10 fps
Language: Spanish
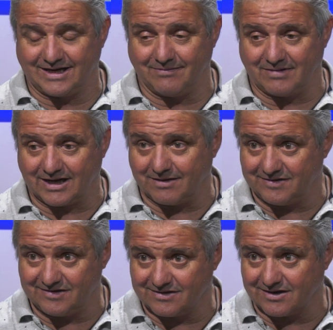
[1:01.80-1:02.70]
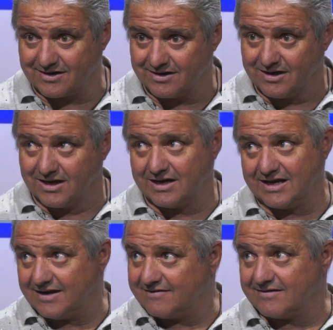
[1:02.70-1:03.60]
que van a visitar la
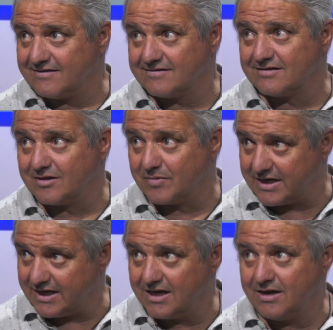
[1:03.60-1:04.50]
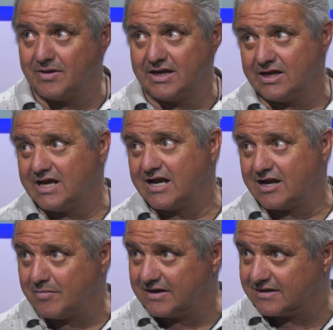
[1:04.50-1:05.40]
iglesia de Santa María y a la
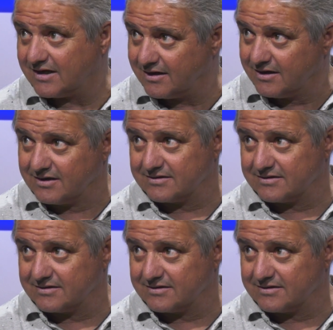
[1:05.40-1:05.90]
hermandad